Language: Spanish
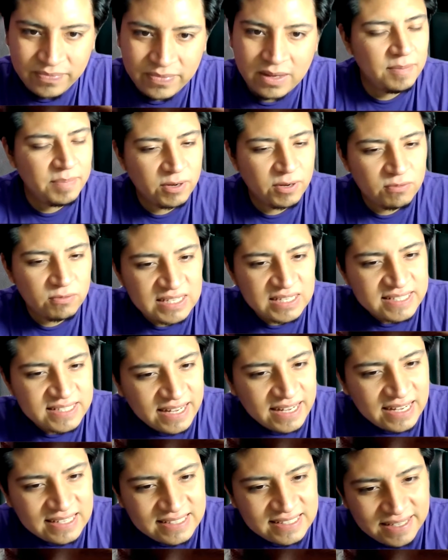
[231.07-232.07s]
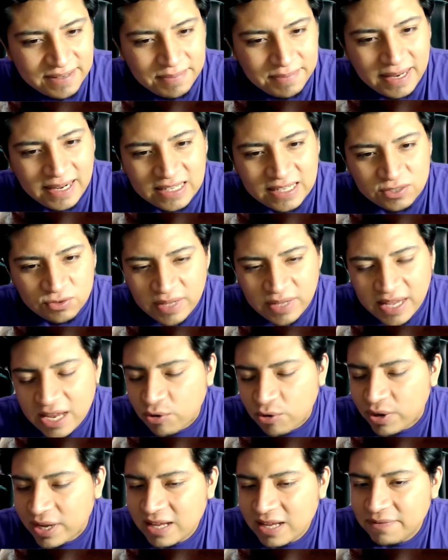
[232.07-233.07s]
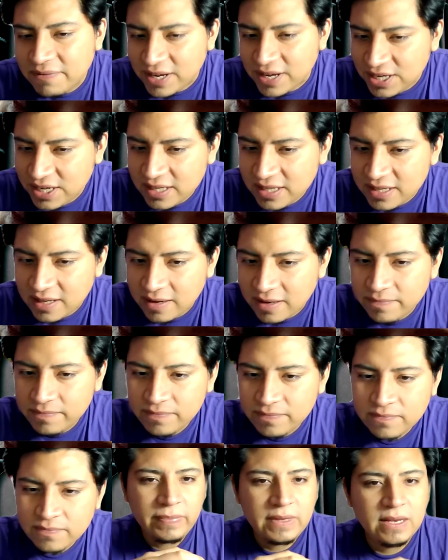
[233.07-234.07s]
La pregunta sería si Vela es una heroína fallida.